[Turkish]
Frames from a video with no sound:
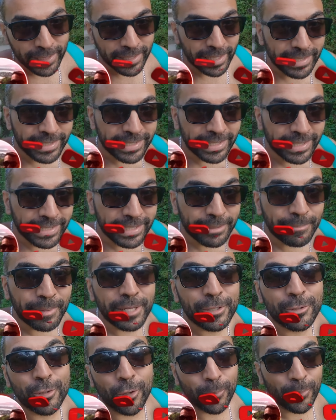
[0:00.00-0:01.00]
atarsanız
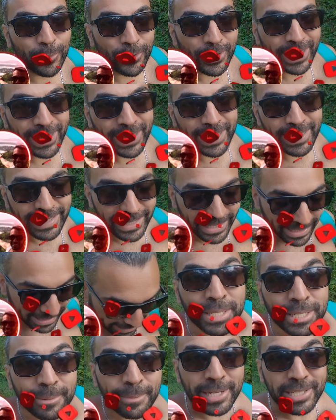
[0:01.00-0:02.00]
beni çok mutlu edersiniz.
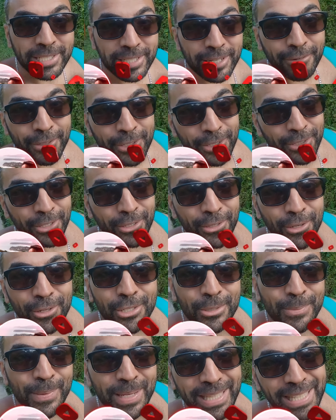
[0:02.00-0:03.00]
Bir başka videoda
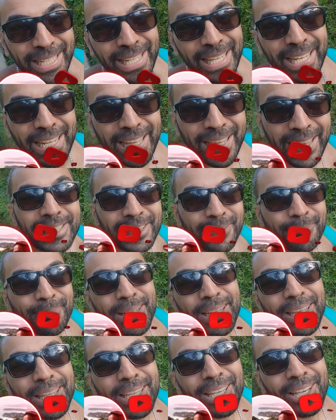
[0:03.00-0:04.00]
görüşmek dileğiyle.
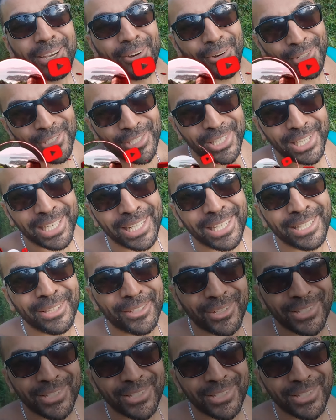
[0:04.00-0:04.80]
Şimdilik hoşçakalın